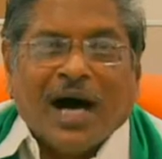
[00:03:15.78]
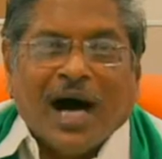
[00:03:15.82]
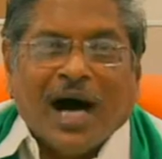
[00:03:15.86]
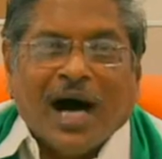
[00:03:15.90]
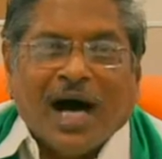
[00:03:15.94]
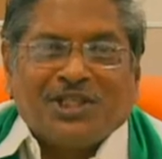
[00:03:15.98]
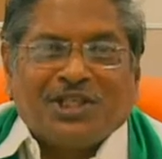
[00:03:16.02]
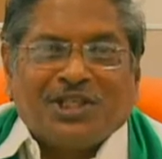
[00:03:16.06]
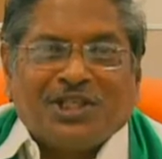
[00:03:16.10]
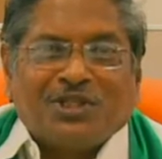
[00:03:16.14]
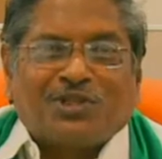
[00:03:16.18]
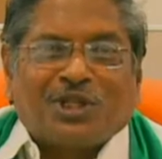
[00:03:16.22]

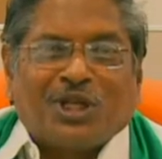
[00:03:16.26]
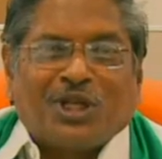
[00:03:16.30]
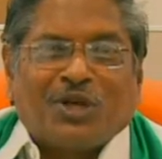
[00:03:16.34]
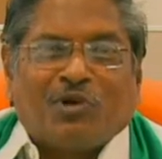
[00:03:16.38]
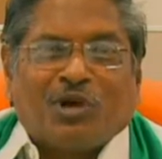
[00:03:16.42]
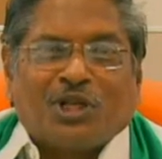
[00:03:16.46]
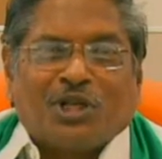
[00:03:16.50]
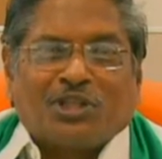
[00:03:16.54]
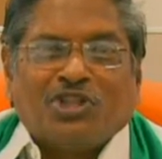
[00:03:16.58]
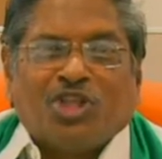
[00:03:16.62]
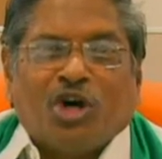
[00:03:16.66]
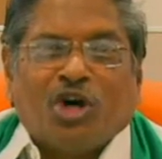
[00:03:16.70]
ఆశిస్తున్న
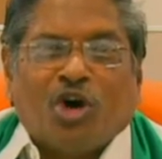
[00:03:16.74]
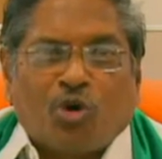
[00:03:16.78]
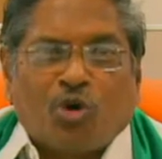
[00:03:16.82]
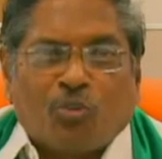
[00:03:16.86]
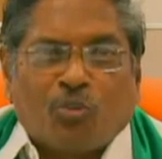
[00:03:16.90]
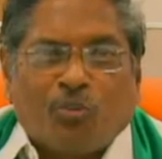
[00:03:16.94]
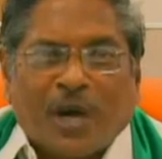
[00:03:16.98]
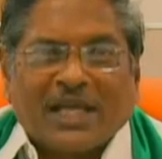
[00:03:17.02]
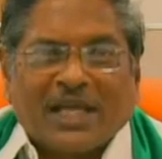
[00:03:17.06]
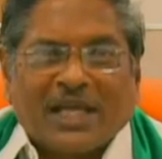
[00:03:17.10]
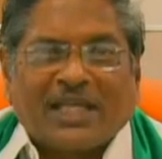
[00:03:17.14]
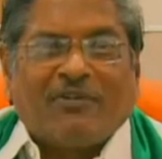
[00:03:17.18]
ఒక
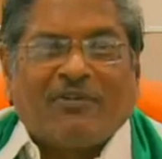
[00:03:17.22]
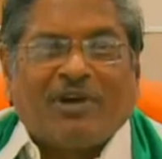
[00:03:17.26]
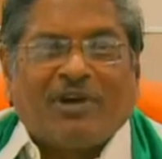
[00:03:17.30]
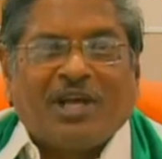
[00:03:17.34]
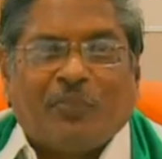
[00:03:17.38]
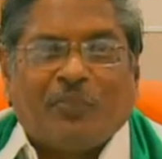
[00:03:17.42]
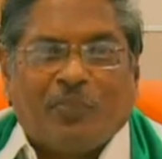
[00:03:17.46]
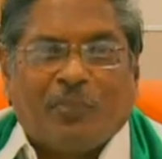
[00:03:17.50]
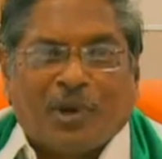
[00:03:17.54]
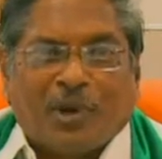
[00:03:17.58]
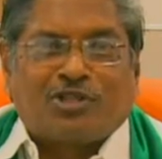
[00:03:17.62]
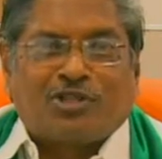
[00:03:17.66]

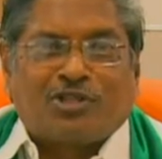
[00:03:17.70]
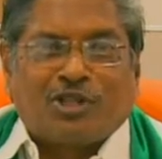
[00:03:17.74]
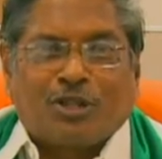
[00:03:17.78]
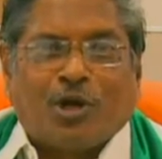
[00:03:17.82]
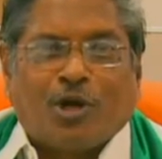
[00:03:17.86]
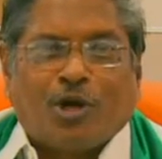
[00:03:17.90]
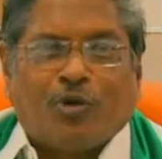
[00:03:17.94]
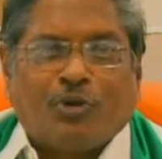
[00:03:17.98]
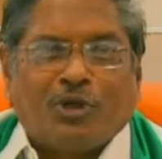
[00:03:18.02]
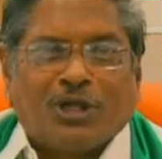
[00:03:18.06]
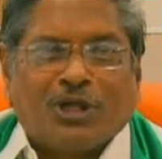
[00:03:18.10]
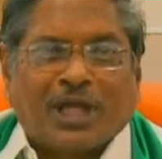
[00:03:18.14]
దౌర్భాగ్యమైన
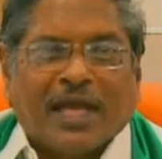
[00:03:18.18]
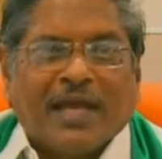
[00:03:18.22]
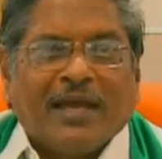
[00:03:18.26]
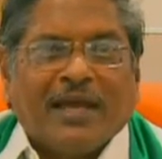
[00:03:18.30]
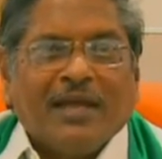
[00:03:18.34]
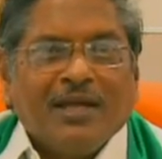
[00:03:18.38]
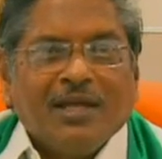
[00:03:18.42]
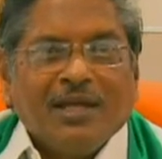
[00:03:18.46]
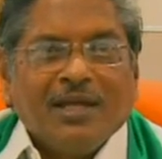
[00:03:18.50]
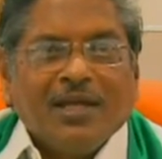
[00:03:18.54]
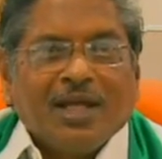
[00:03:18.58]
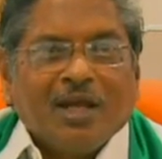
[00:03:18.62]
పరిస్థితిలో ఉంటే
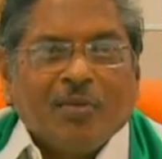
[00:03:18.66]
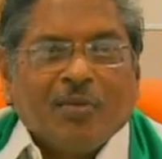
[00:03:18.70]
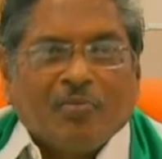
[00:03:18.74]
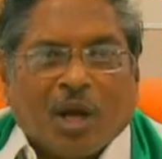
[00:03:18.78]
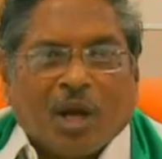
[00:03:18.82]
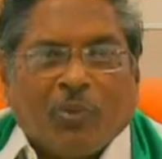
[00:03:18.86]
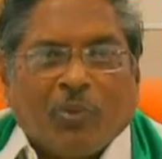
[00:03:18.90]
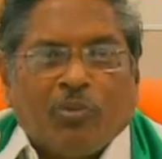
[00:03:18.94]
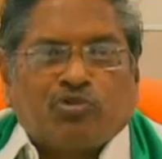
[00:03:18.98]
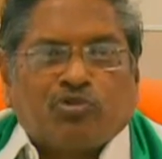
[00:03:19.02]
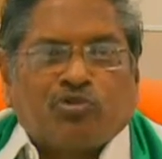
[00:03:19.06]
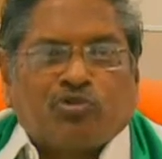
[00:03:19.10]

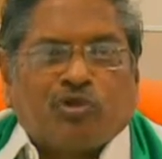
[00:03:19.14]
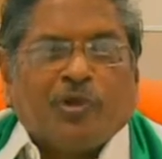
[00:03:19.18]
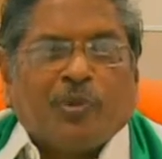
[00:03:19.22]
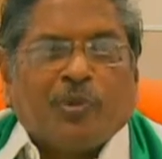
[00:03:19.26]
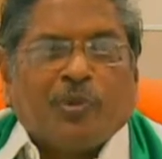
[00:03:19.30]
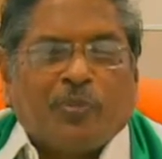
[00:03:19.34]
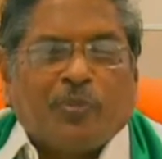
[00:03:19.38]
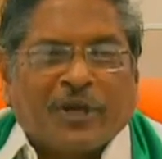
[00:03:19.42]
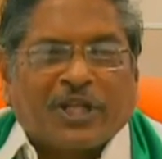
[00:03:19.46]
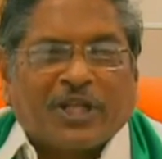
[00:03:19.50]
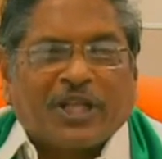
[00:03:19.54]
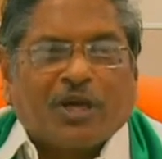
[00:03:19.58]
ప్రభుత్వం
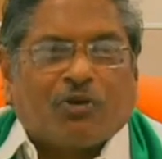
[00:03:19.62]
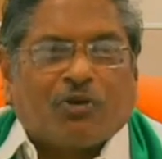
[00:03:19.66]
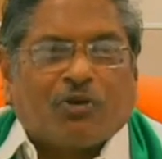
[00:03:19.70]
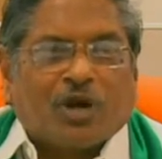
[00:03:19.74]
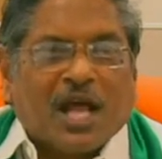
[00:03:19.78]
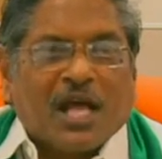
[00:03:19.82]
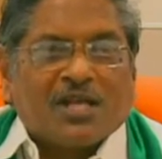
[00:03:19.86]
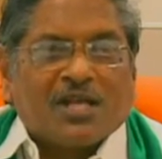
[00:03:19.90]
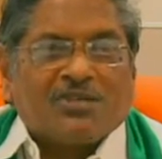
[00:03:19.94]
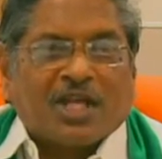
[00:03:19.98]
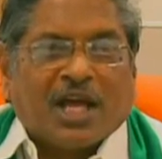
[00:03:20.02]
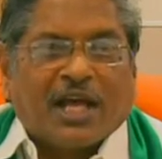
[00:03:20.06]
ఇప్పటికీ
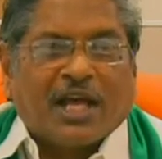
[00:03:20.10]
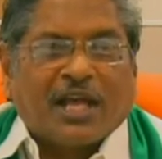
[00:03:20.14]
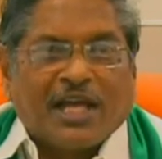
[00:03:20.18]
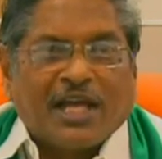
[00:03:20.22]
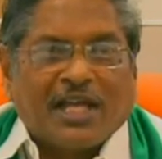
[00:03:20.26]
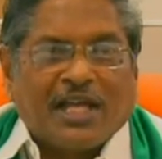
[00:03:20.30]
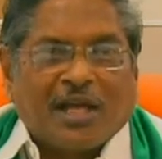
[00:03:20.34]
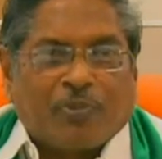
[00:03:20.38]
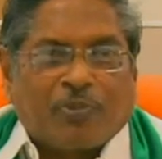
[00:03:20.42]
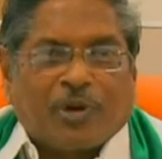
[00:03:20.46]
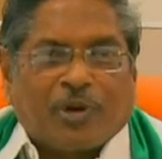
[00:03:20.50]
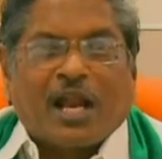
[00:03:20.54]
కూడా
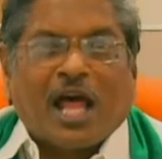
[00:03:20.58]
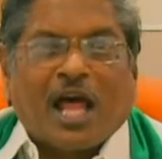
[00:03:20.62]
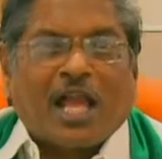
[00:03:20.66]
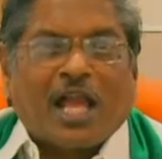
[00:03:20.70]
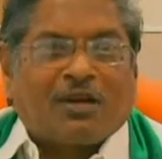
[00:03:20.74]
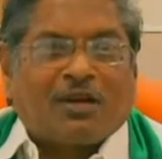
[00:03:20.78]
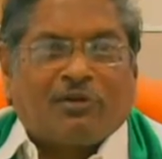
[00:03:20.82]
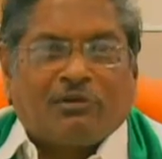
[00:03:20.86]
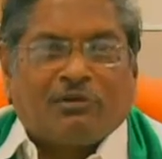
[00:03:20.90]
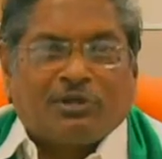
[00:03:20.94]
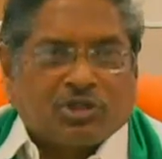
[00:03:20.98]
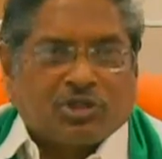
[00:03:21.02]
సరైన
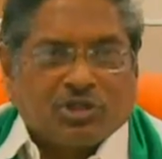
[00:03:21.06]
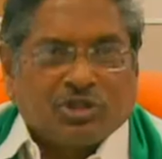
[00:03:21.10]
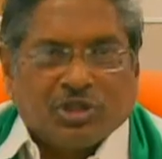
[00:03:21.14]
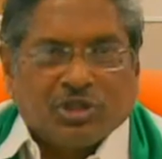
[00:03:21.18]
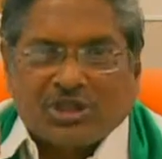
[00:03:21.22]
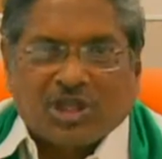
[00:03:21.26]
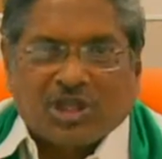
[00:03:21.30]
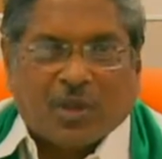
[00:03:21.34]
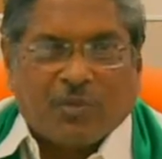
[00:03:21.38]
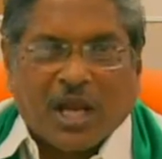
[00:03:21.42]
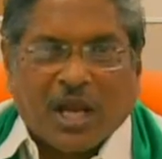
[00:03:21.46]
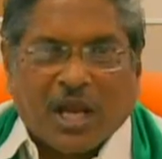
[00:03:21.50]
ప్రణాళిక
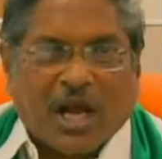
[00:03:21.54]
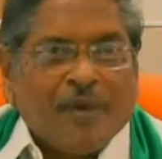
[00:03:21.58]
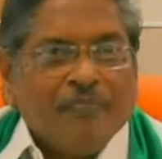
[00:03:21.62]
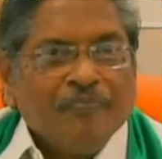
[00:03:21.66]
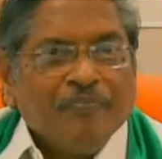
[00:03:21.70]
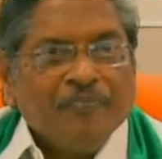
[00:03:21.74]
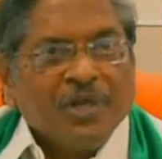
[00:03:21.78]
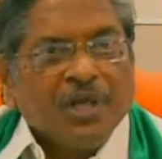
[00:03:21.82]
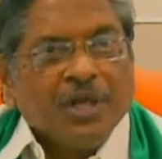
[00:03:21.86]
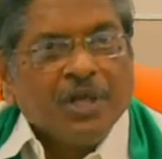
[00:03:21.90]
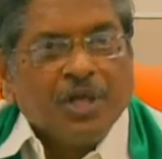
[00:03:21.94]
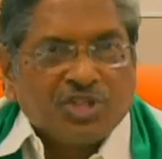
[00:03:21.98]
చెప్పలా
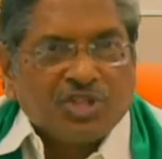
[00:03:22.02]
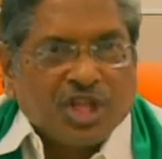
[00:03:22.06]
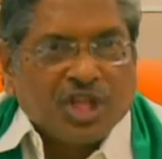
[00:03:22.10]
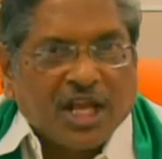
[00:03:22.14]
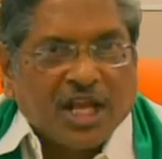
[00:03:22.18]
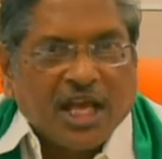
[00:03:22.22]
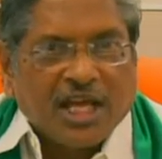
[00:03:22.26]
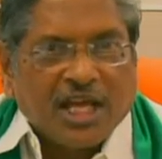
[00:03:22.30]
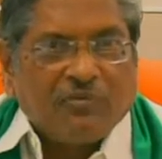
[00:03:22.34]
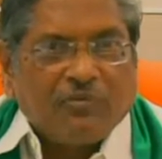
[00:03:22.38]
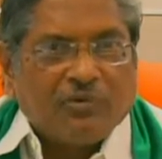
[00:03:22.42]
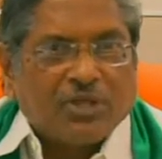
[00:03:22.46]

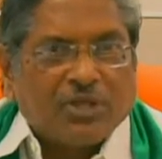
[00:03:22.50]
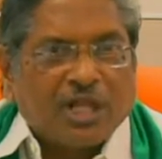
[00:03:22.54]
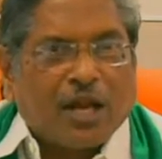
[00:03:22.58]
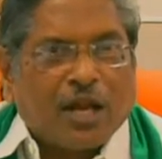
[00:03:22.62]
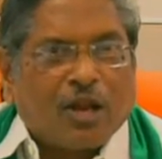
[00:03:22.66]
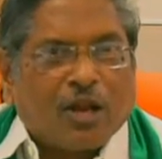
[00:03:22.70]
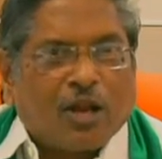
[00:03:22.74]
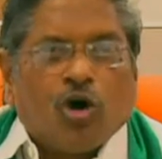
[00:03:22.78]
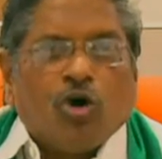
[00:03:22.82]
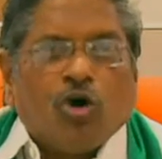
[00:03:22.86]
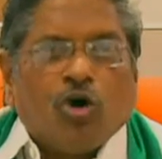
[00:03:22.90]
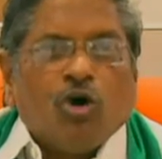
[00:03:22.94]
సరైన
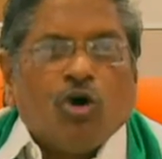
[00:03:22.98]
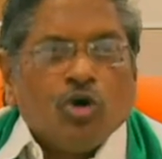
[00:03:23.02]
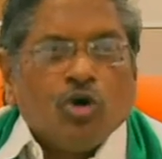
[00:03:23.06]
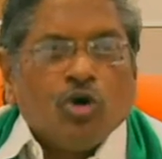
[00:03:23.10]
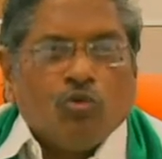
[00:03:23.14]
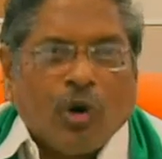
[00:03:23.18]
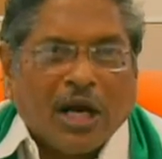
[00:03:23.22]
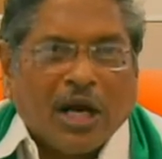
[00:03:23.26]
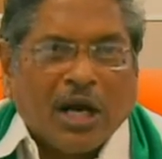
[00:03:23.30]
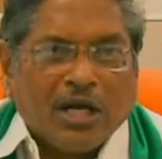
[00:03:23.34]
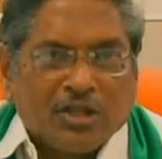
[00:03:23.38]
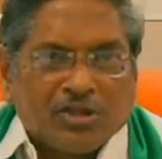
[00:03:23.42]
విధానంలో
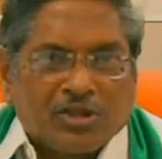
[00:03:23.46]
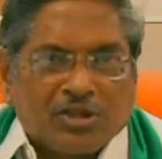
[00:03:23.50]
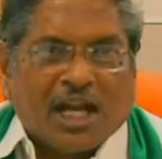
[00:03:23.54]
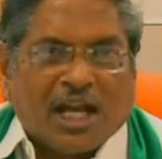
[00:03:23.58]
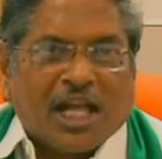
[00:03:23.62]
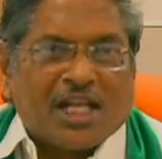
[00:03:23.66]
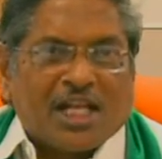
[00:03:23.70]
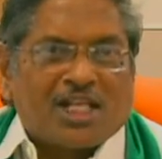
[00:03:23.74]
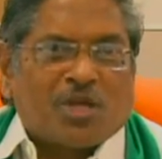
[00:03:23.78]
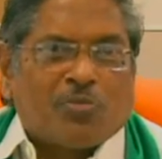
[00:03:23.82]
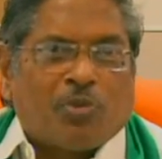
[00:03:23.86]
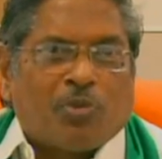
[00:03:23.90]
వాళ్ళు ఇంత
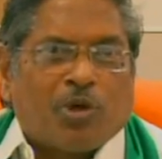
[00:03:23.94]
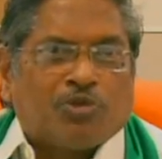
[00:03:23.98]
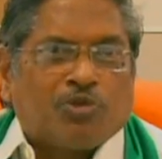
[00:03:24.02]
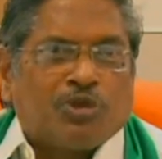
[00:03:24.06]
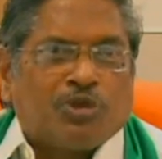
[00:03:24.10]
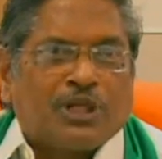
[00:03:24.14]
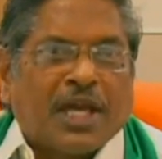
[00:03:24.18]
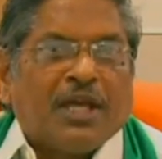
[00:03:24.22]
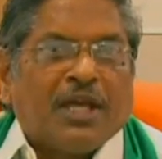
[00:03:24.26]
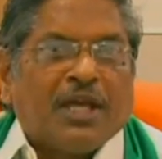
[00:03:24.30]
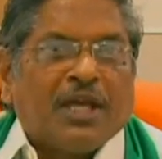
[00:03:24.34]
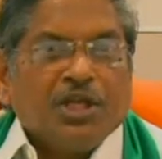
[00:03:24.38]

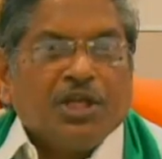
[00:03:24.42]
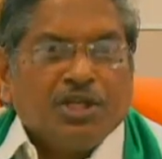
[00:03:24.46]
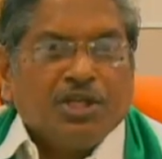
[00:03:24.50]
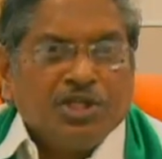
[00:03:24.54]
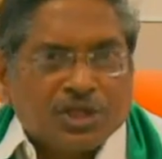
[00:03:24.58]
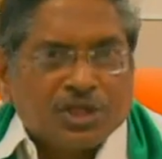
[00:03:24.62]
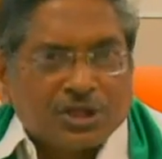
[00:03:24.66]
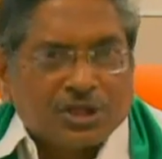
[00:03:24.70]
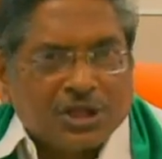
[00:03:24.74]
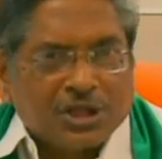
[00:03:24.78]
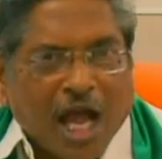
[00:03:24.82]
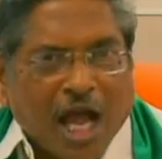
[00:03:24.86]
నష్టపోతుంటే
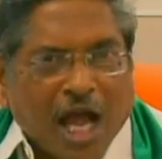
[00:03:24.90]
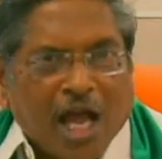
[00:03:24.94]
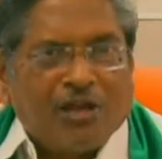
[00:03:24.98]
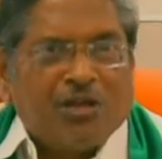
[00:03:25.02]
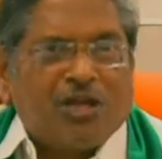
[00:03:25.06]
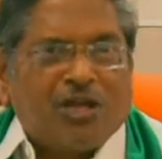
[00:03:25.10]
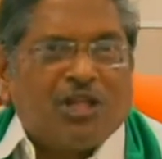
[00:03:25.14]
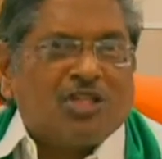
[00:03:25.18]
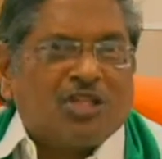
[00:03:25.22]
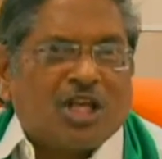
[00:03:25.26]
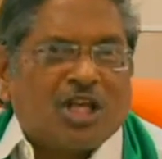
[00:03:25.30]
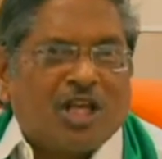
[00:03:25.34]
ఇంత
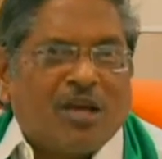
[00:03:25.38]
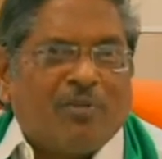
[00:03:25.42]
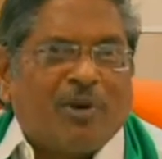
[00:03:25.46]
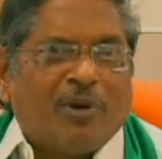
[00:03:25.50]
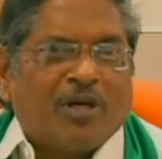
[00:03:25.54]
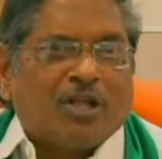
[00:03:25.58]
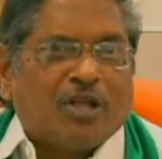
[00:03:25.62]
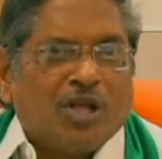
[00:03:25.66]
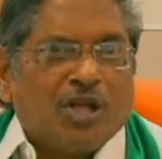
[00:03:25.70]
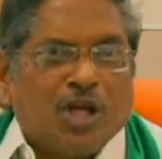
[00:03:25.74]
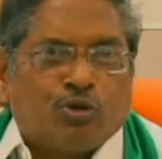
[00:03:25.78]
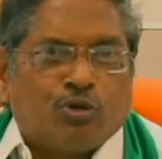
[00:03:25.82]
ఆయిల్ ఇంజిన్లు
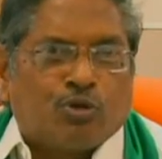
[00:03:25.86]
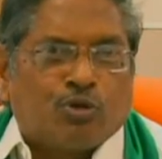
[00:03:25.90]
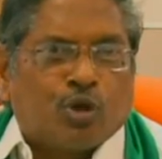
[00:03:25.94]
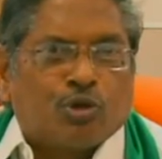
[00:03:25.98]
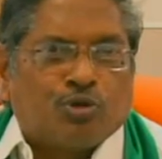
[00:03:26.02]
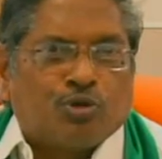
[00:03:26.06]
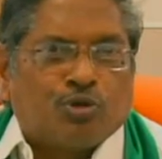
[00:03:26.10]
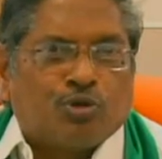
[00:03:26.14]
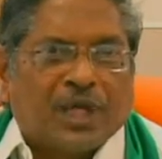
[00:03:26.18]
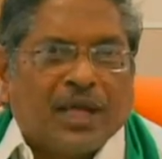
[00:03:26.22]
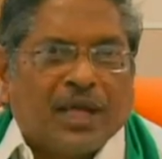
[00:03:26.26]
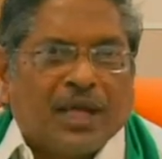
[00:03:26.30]
పెట్టి నీళ్లు
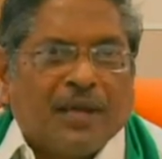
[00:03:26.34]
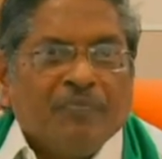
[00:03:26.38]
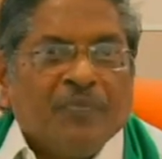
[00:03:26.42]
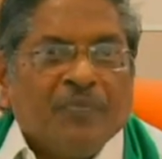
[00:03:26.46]
తోడుతుంటే